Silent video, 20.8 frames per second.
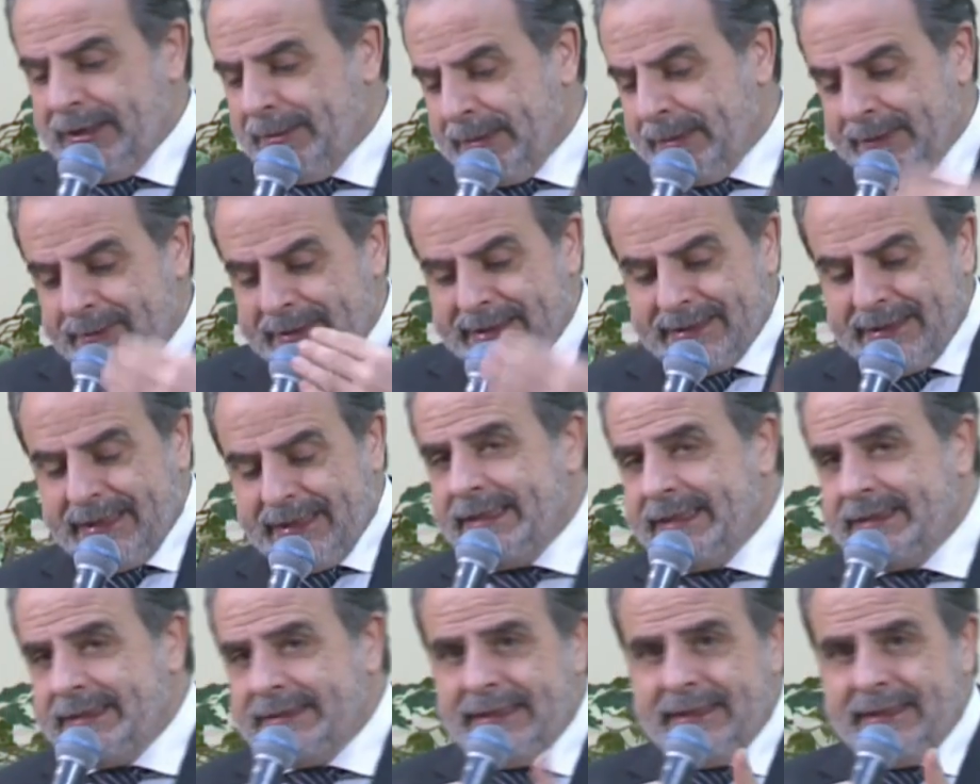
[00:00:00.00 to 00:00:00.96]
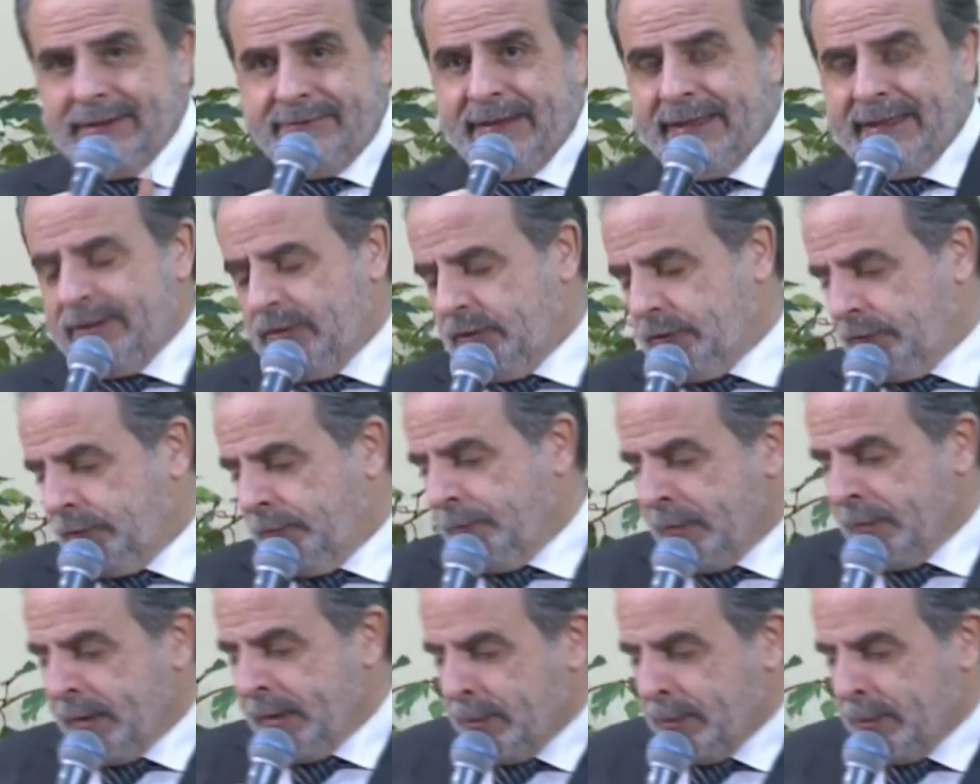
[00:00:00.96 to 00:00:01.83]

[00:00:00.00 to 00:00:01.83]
i primi scritti che vengono